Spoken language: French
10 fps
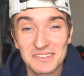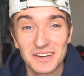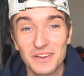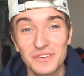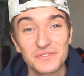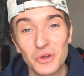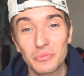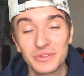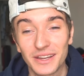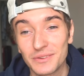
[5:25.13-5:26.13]
c'est la vie, je vais à
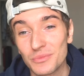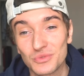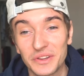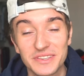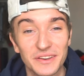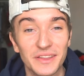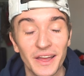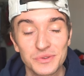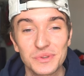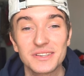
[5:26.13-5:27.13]
l'hôpital, ils vont me soigner, ça va être
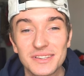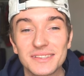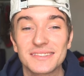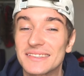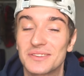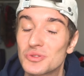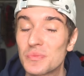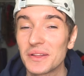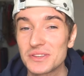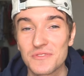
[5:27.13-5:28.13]
gratuit ici, c'est
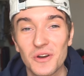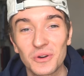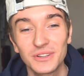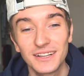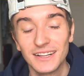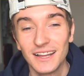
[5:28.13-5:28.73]
super différent.